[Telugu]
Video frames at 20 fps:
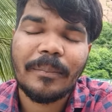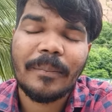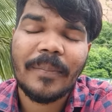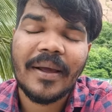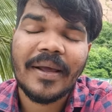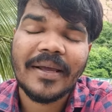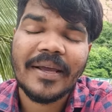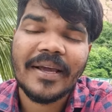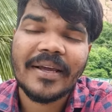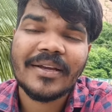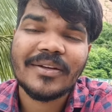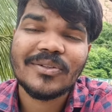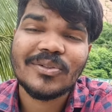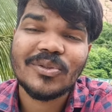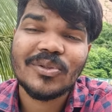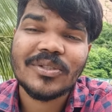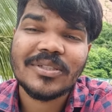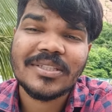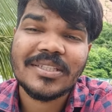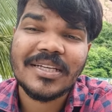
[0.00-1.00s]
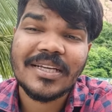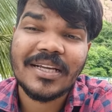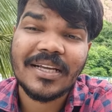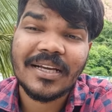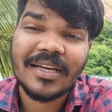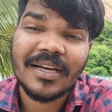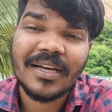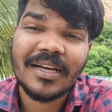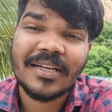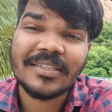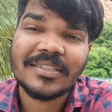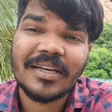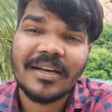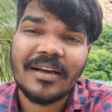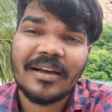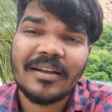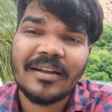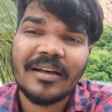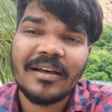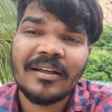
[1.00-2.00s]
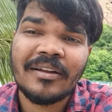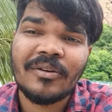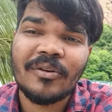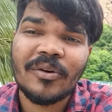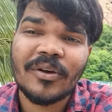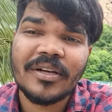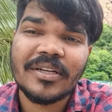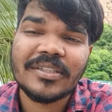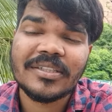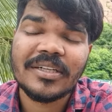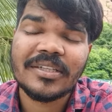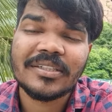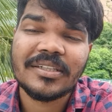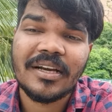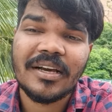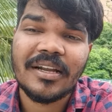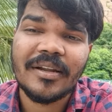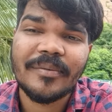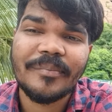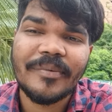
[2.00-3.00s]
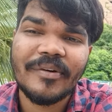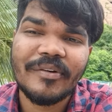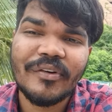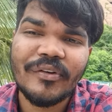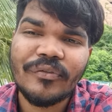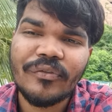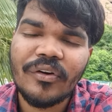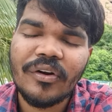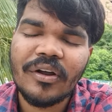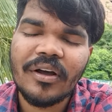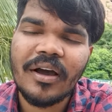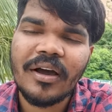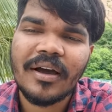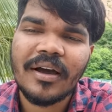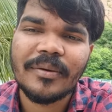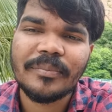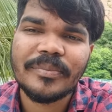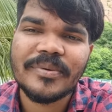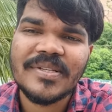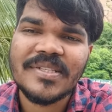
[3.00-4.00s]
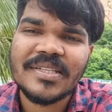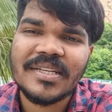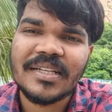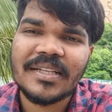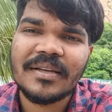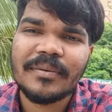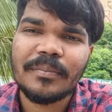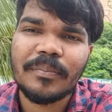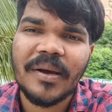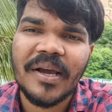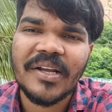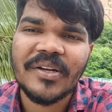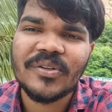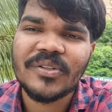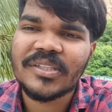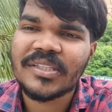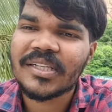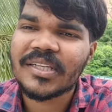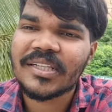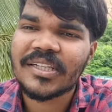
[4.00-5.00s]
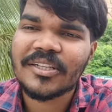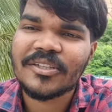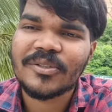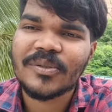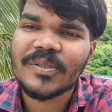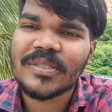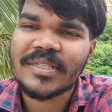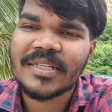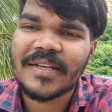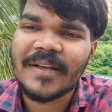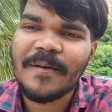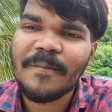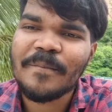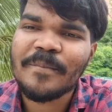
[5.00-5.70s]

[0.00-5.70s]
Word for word: పైకెక్కి చూస్తే ఇంకా చాలా లొకేషన్ చాలా బ్యూటిఫుల్గా కనిపిస్తుంది పైనుంచి కింద చూస్తే